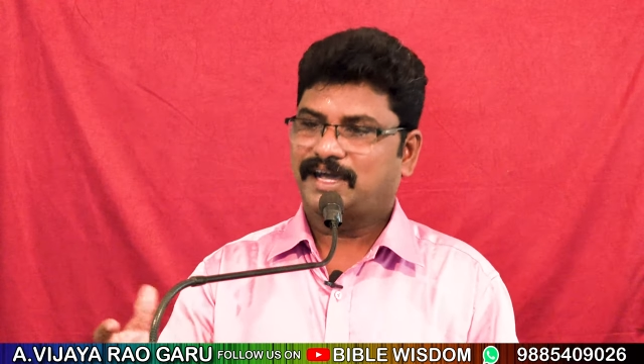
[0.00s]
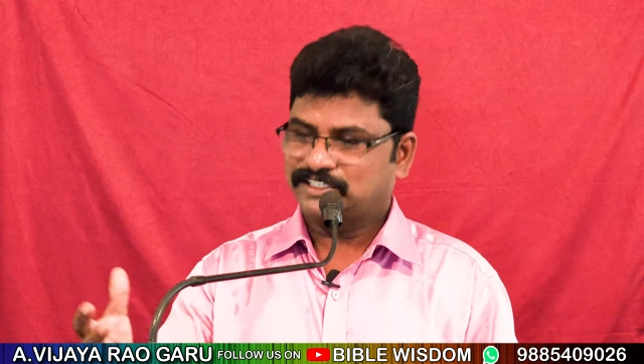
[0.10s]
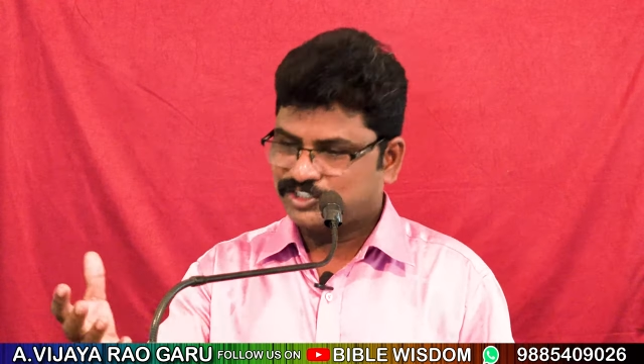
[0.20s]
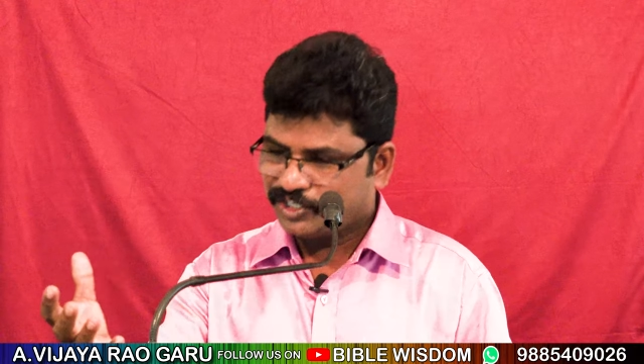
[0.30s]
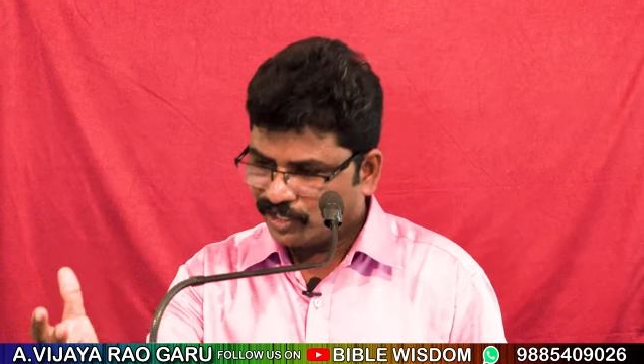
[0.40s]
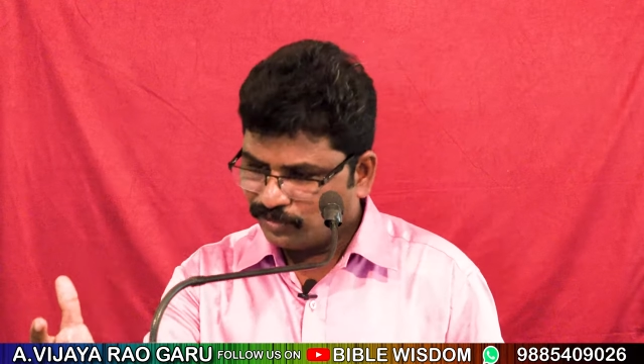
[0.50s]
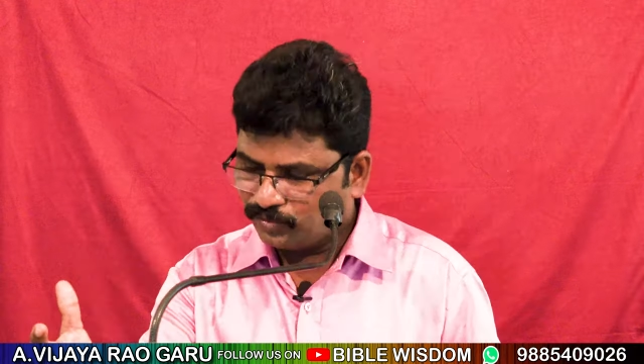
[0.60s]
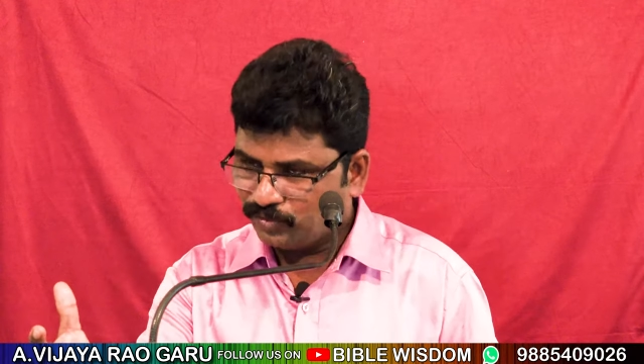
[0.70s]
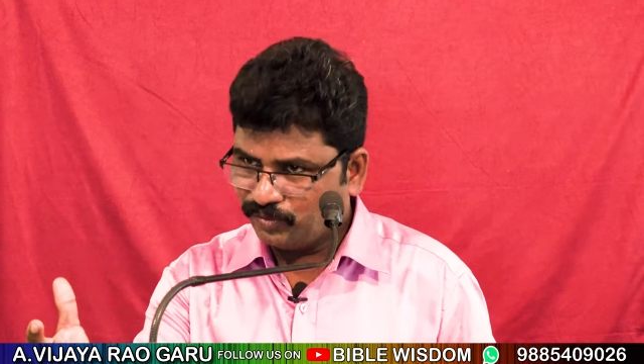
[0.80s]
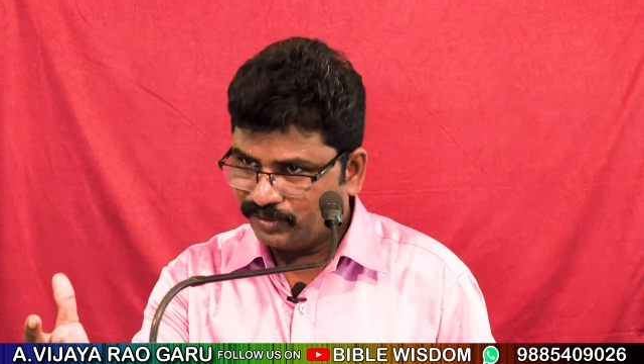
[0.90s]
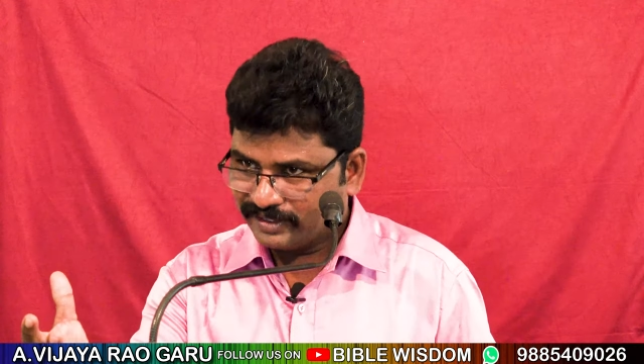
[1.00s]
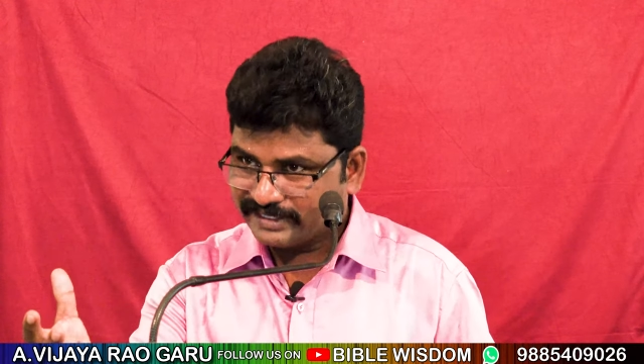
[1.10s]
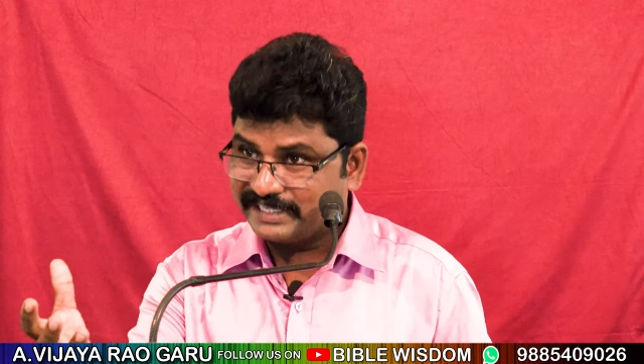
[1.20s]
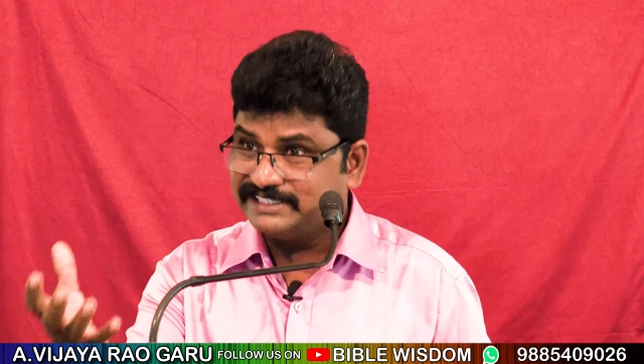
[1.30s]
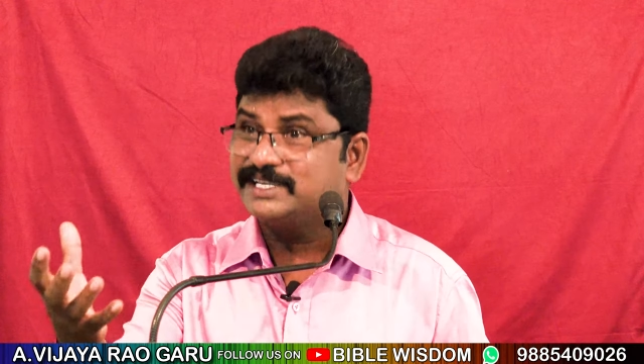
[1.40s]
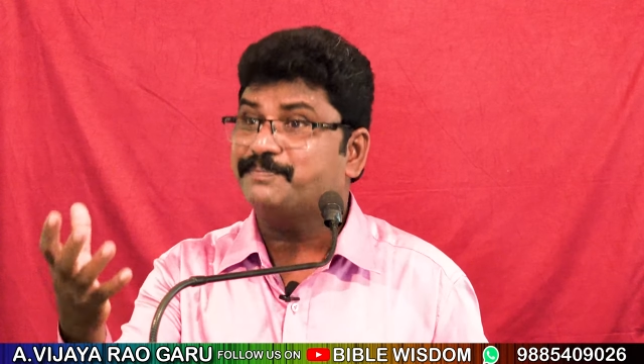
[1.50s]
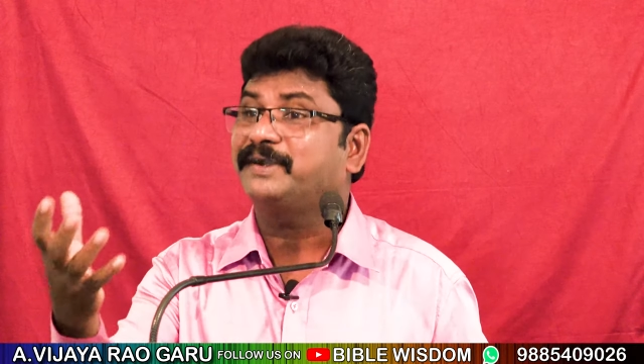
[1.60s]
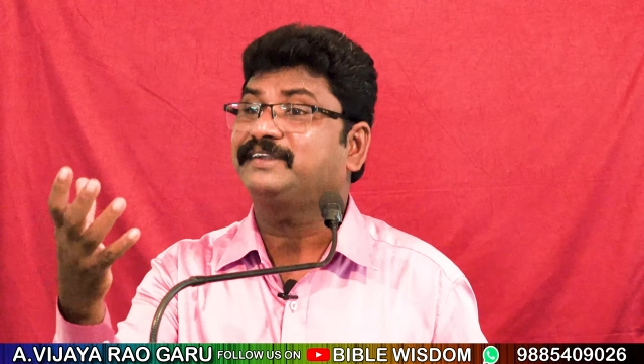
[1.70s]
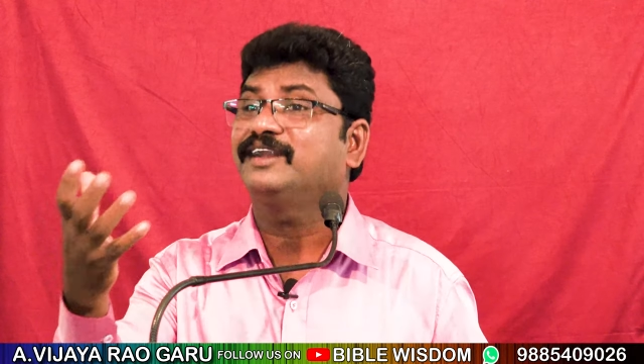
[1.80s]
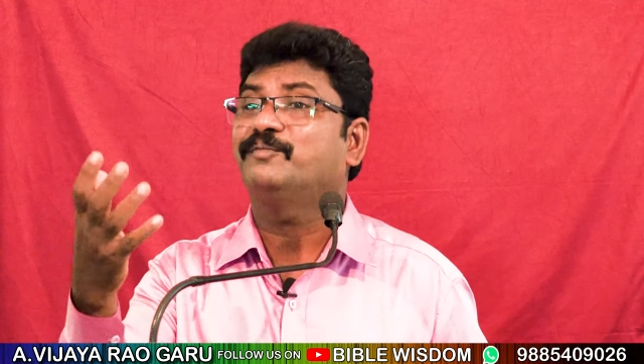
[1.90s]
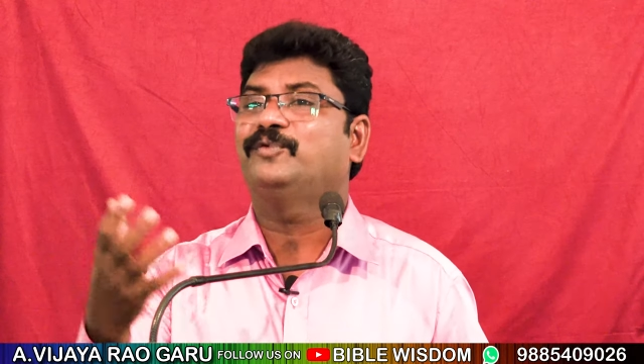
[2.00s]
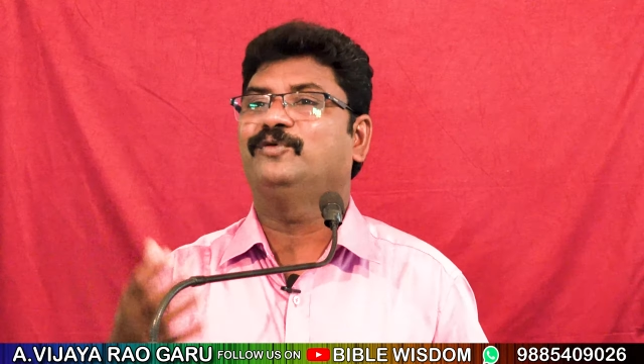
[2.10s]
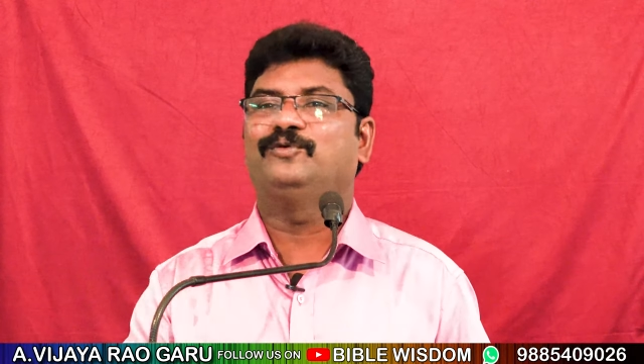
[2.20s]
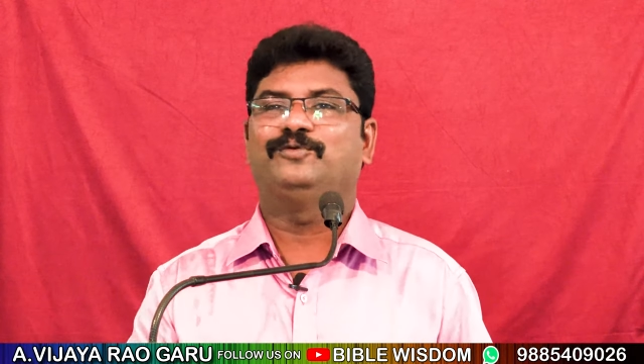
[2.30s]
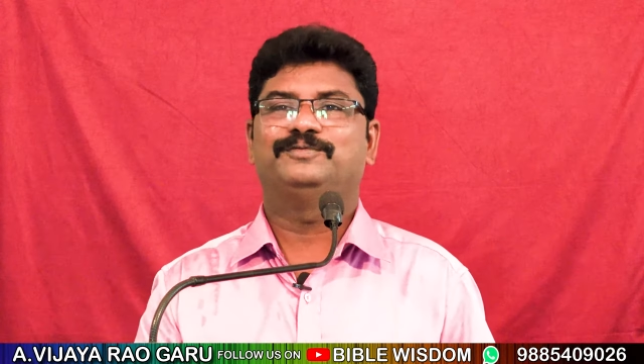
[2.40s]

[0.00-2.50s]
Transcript: ఆ చేను గింజ పట్టినప్పుడు